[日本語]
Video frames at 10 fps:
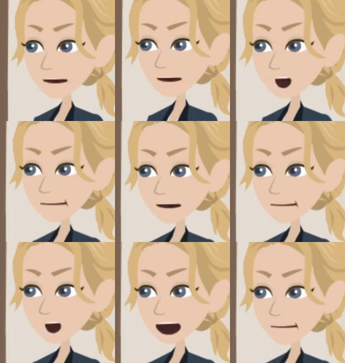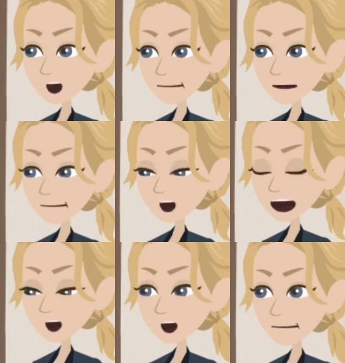生命保険の死
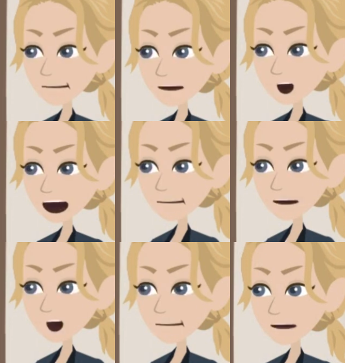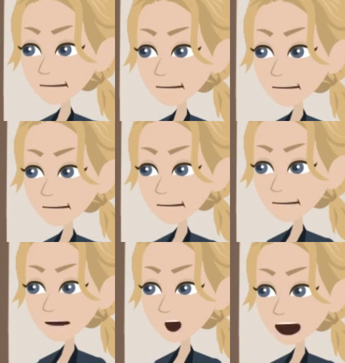亡保障は見直しの対象に
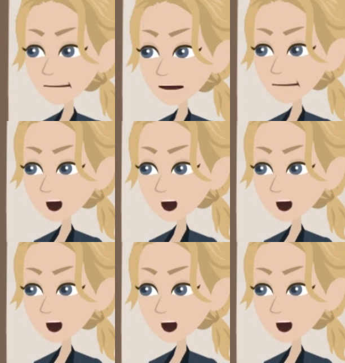なります。